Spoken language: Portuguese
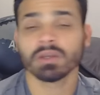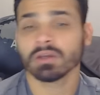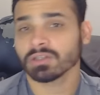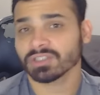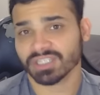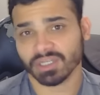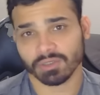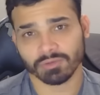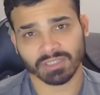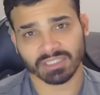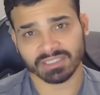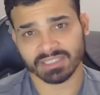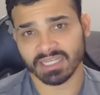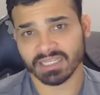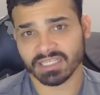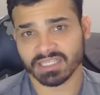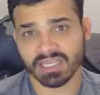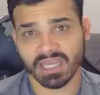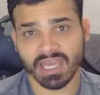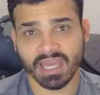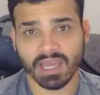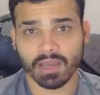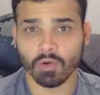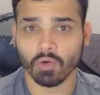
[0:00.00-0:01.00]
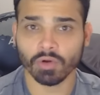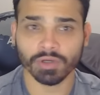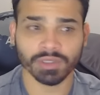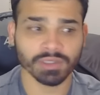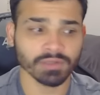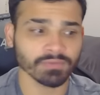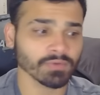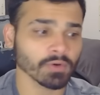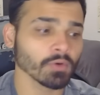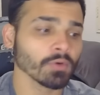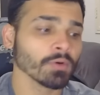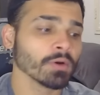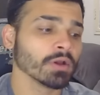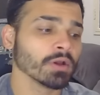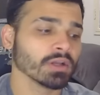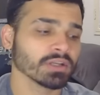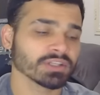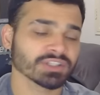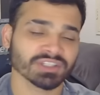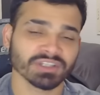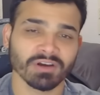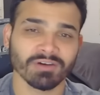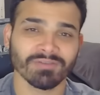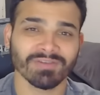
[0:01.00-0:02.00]
O segundo ataque é horrível,
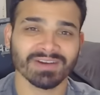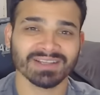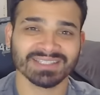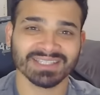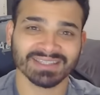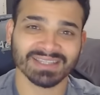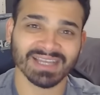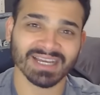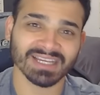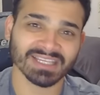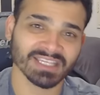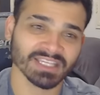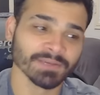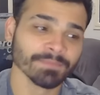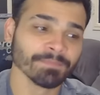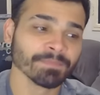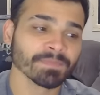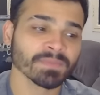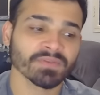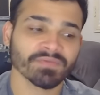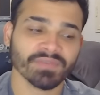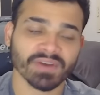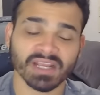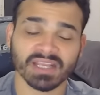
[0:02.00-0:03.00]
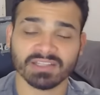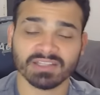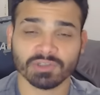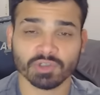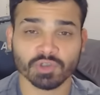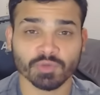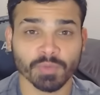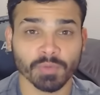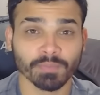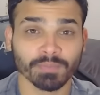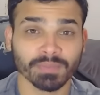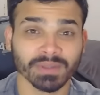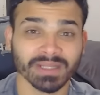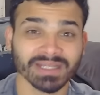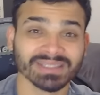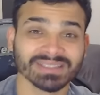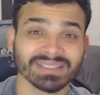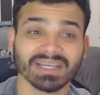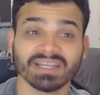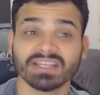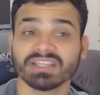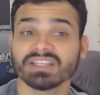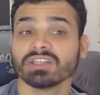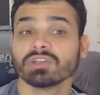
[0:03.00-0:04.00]
não vai citar aqui, fraqueza tipo
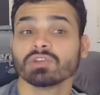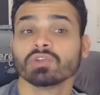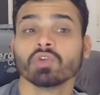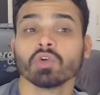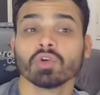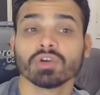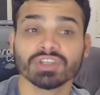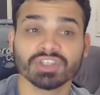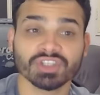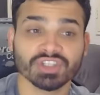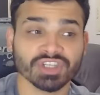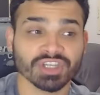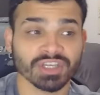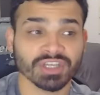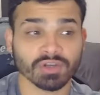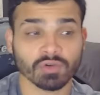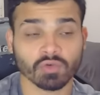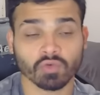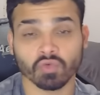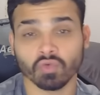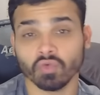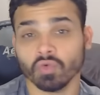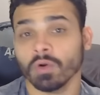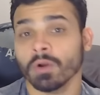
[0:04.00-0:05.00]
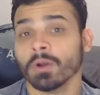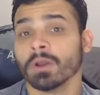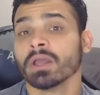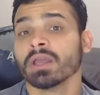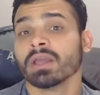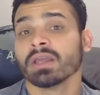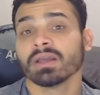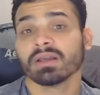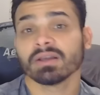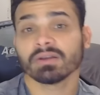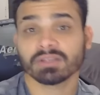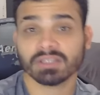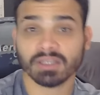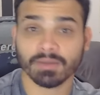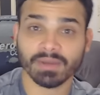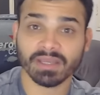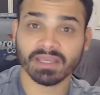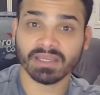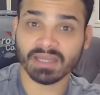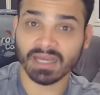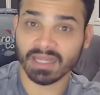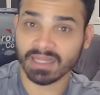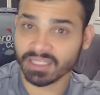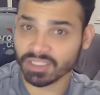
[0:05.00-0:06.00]
planta e 2 de recuo.
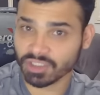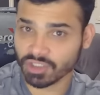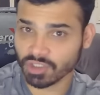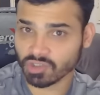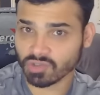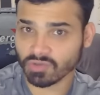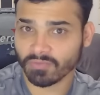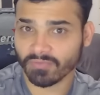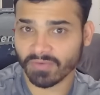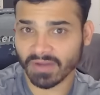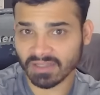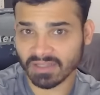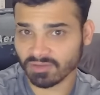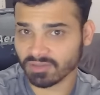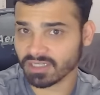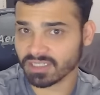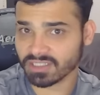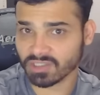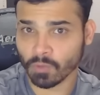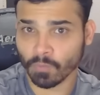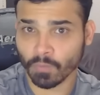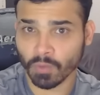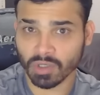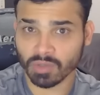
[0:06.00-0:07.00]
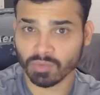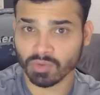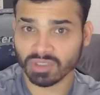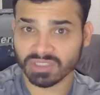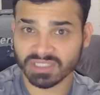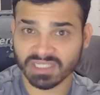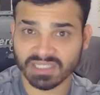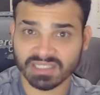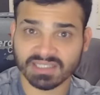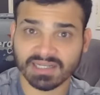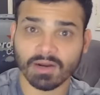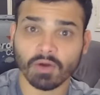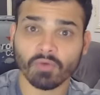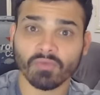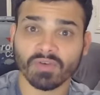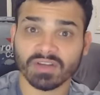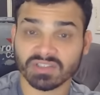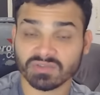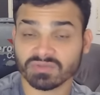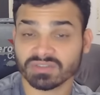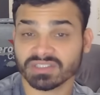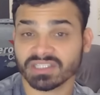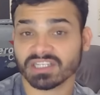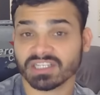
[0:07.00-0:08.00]
Também, além disso, o fato dele ser um Pokémon ancestral faz
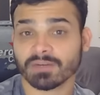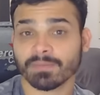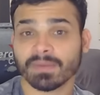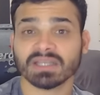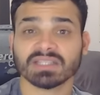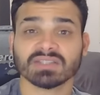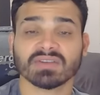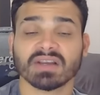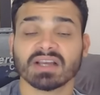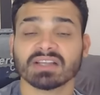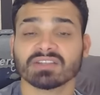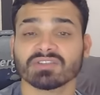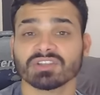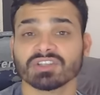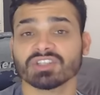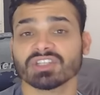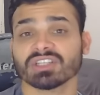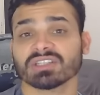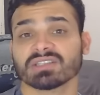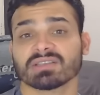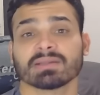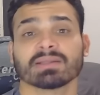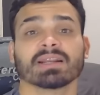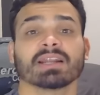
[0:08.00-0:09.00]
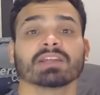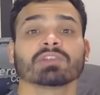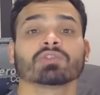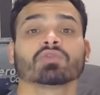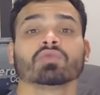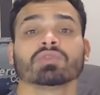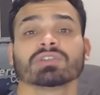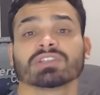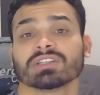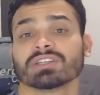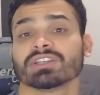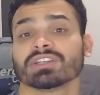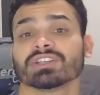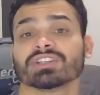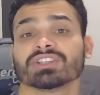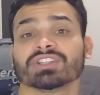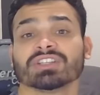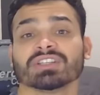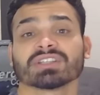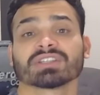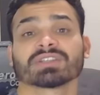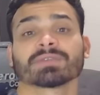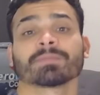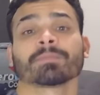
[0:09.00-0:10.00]
com que seja mais fácil a gente acelerar duas
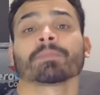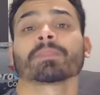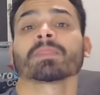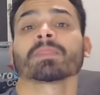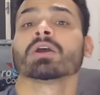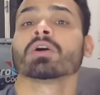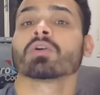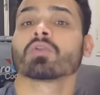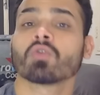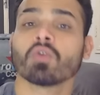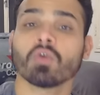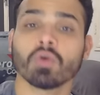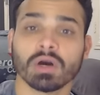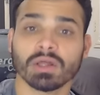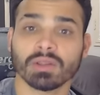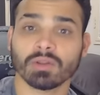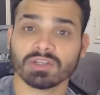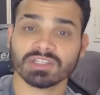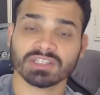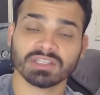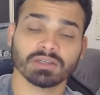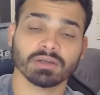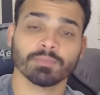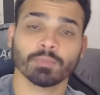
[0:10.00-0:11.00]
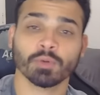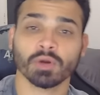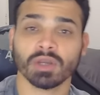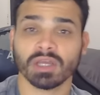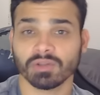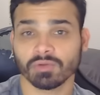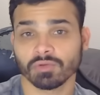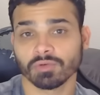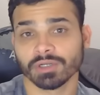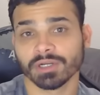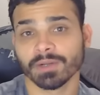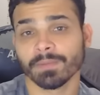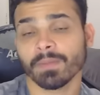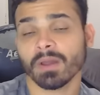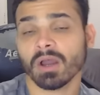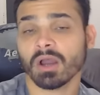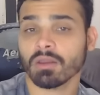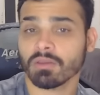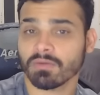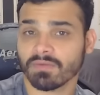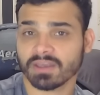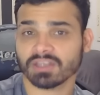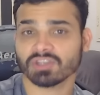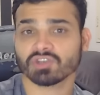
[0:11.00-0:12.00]
energias com a nossa apoiadora, ao
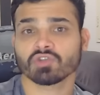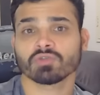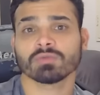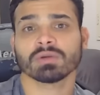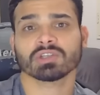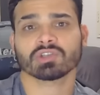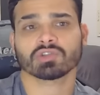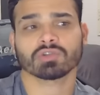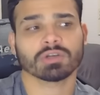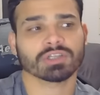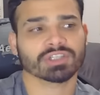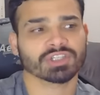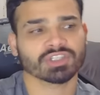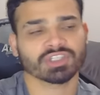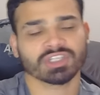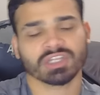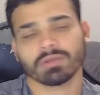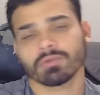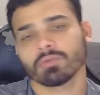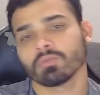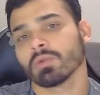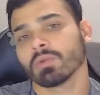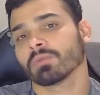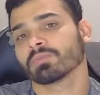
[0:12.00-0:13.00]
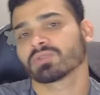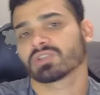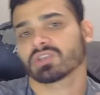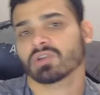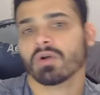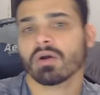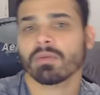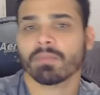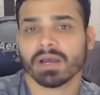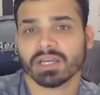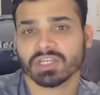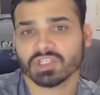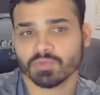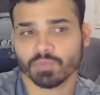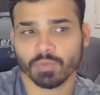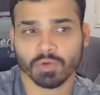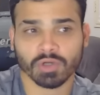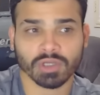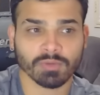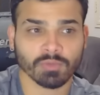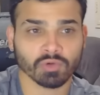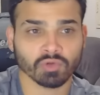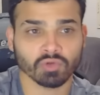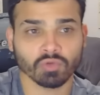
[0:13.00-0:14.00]
invés de uma só, a gente tem uma opção a mais de
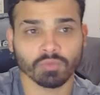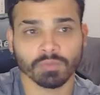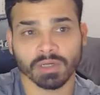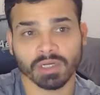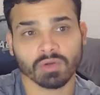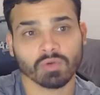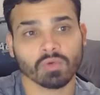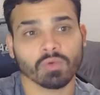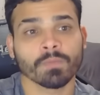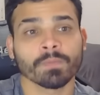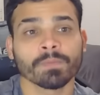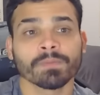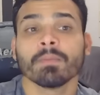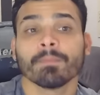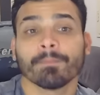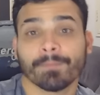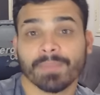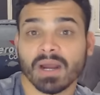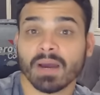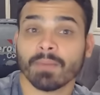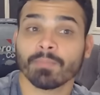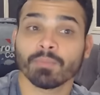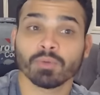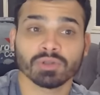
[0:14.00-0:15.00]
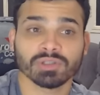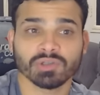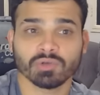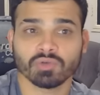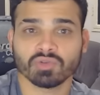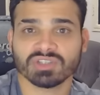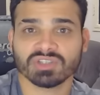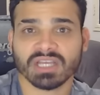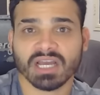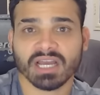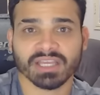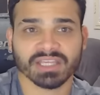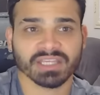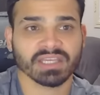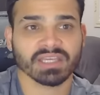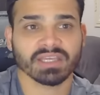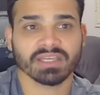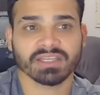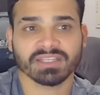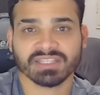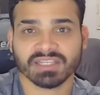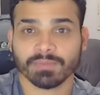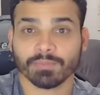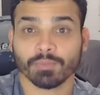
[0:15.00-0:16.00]
Pokémon no banco para poder usar aí
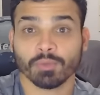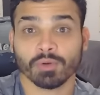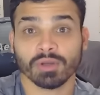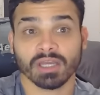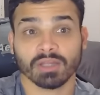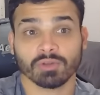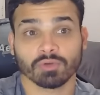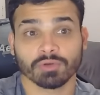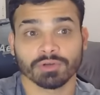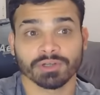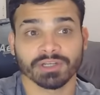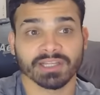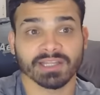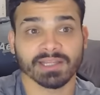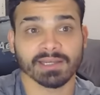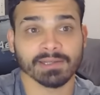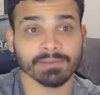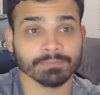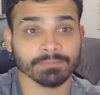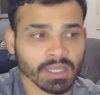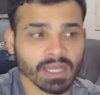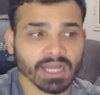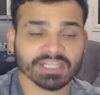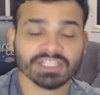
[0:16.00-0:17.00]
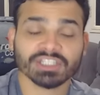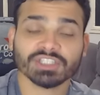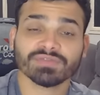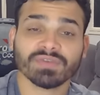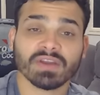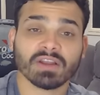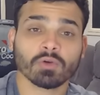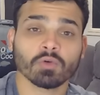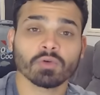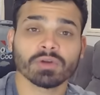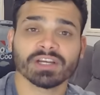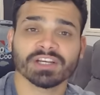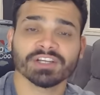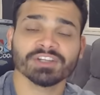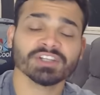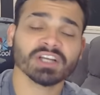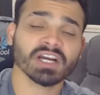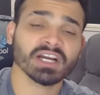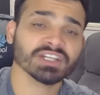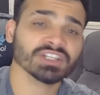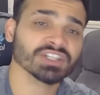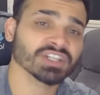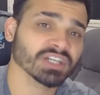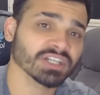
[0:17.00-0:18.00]
esse apoiador nele. A gente vai com Grinja
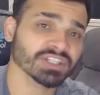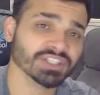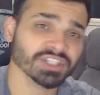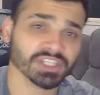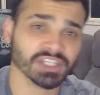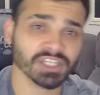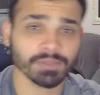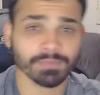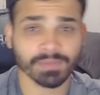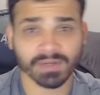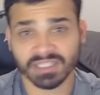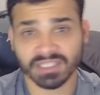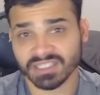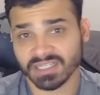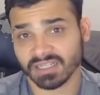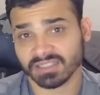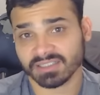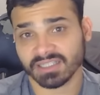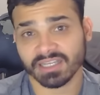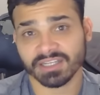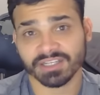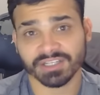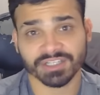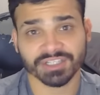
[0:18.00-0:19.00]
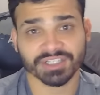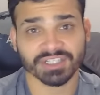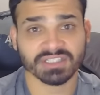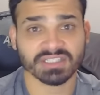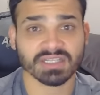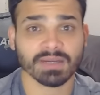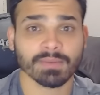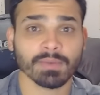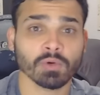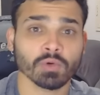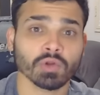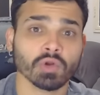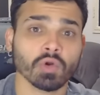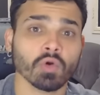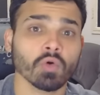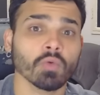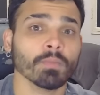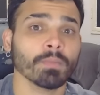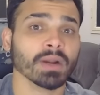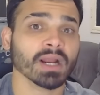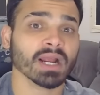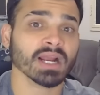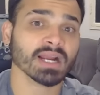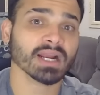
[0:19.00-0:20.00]
Radiante aqui para descartar energias da mão e
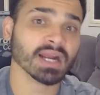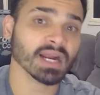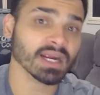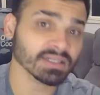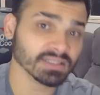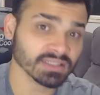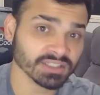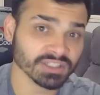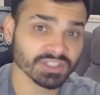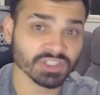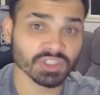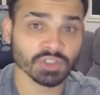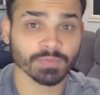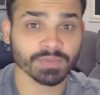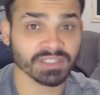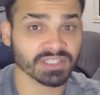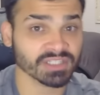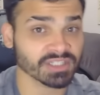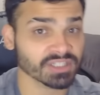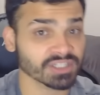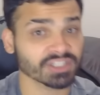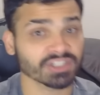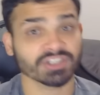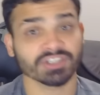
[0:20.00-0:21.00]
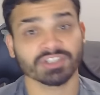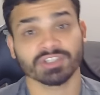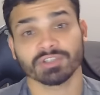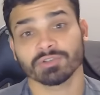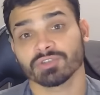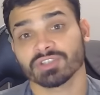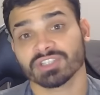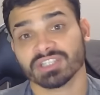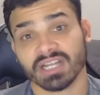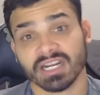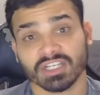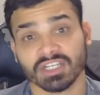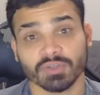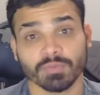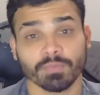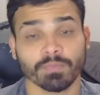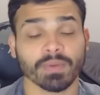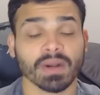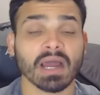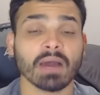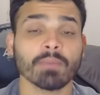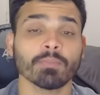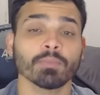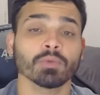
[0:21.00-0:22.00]
comprar cartas. A gente precisa de energia no descarte
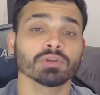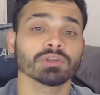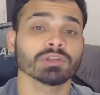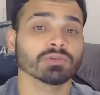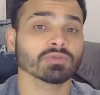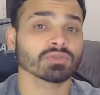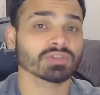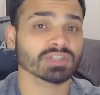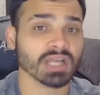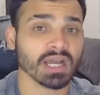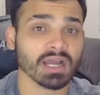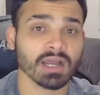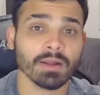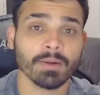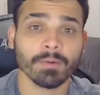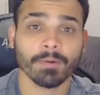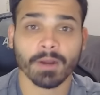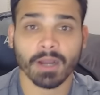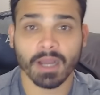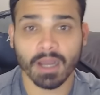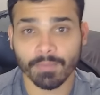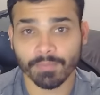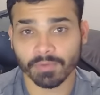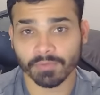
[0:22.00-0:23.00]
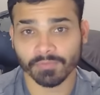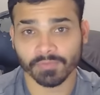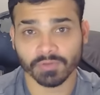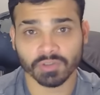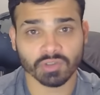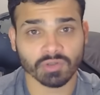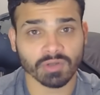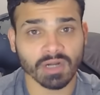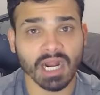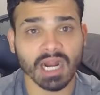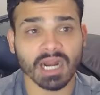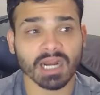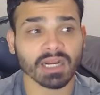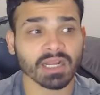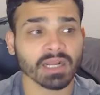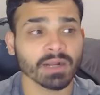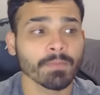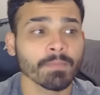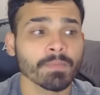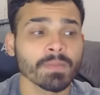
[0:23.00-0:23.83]
para poder usar a Professora Arca.